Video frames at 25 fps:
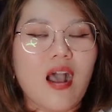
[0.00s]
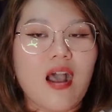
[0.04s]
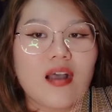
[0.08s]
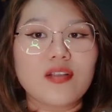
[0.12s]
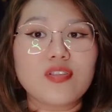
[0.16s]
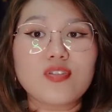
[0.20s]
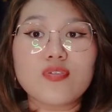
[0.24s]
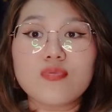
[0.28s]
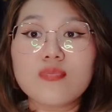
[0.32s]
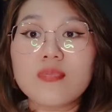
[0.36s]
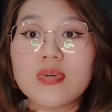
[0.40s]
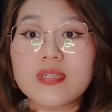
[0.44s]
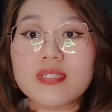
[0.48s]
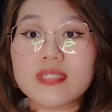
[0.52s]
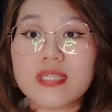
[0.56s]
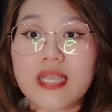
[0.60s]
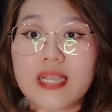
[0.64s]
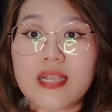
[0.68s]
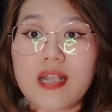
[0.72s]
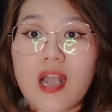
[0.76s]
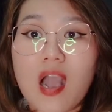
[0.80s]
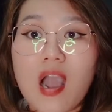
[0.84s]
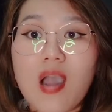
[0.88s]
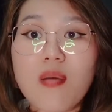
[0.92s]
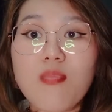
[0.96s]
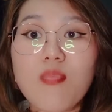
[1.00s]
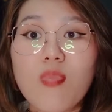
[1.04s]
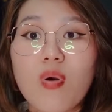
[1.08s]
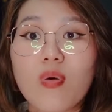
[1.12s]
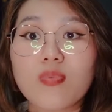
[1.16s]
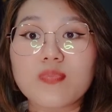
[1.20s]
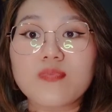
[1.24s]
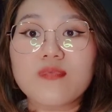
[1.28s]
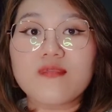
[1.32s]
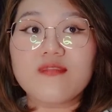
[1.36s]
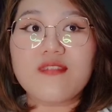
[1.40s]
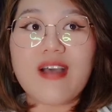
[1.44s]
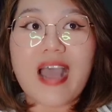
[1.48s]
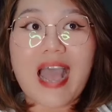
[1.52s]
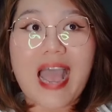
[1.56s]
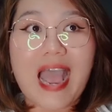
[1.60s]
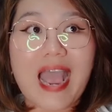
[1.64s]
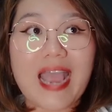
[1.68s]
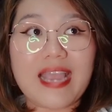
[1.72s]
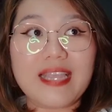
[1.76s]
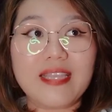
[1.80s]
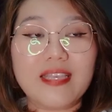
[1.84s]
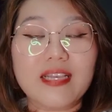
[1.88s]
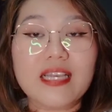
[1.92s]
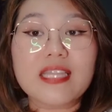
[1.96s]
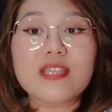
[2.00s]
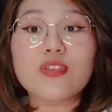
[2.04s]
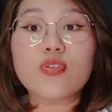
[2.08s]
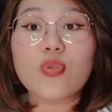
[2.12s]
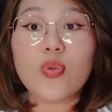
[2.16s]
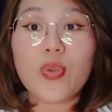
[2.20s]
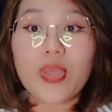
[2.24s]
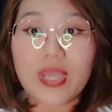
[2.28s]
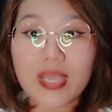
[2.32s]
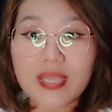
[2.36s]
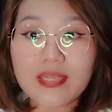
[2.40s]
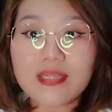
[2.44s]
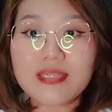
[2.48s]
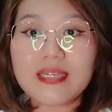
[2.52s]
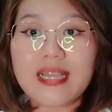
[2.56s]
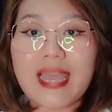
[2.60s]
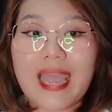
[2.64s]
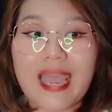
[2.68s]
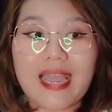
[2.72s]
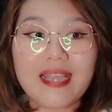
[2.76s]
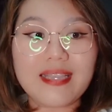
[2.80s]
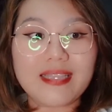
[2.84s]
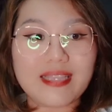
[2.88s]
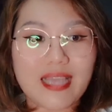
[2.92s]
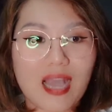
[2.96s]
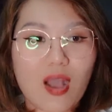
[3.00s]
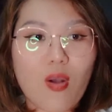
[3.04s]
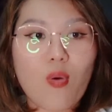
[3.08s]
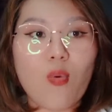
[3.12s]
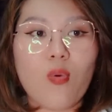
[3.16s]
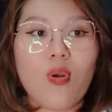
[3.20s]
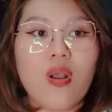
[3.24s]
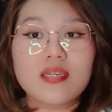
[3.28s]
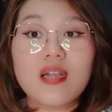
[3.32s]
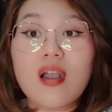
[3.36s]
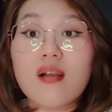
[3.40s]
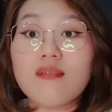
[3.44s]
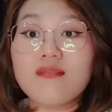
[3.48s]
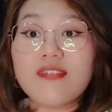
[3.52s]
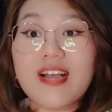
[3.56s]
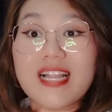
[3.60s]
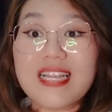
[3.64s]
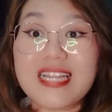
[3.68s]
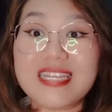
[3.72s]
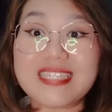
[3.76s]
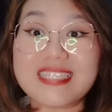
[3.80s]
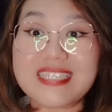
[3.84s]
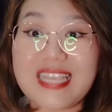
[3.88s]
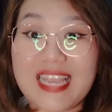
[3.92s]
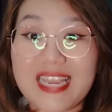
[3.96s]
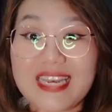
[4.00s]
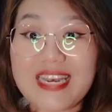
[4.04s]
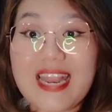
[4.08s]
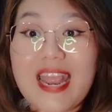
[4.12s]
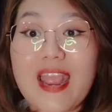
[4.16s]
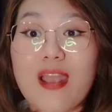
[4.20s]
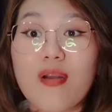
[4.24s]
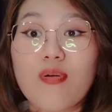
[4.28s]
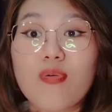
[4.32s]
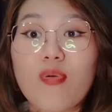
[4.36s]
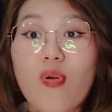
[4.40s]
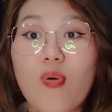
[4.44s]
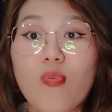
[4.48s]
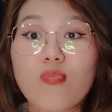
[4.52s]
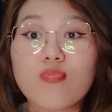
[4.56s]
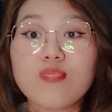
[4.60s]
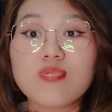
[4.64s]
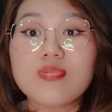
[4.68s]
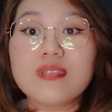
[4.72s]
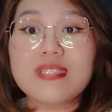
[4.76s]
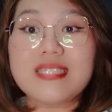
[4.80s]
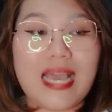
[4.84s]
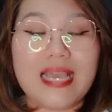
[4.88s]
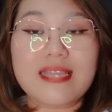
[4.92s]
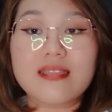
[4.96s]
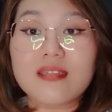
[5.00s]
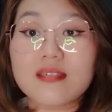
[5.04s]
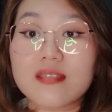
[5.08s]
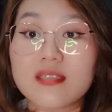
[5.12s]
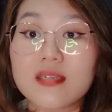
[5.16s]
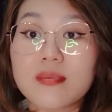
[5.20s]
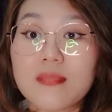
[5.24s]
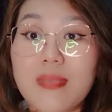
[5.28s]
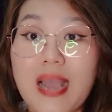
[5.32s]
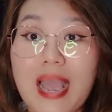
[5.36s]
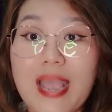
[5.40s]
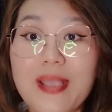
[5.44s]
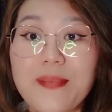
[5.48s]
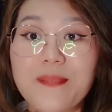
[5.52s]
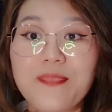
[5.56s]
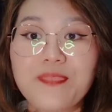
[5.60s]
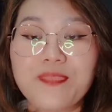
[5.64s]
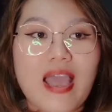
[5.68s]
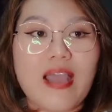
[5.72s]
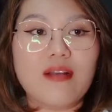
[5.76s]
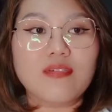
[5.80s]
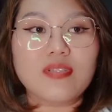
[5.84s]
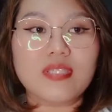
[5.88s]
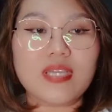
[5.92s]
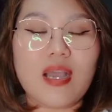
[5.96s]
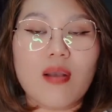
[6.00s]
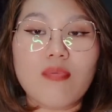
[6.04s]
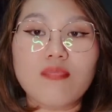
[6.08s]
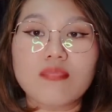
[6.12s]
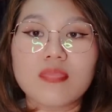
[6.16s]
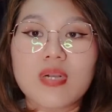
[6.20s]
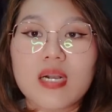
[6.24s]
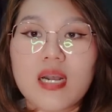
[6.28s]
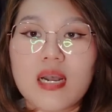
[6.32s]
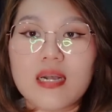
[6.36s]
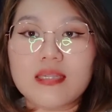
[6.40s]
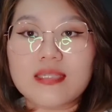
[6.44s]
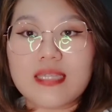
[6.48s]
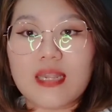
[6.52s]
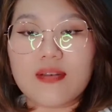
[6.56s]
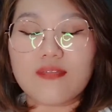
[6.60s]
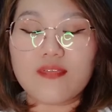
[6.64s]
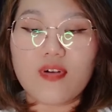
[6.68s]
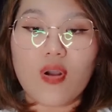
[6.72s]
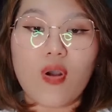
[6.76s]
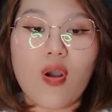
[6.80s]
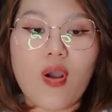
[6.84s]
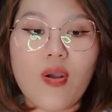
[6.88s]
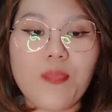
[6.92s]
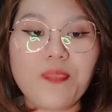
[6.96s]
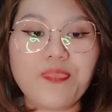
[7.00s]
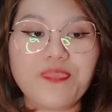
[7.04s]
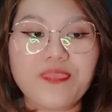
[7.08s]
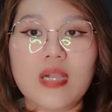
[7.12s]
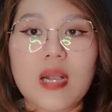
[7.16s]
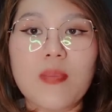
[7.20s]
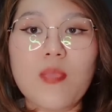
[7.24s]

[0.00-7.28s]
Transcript: à, chúng mình sẽ có một vài những cái tuyến khác nhau, chứ không phải là xe nào cũng chạy từ sân bay vào trong uh, thành phố.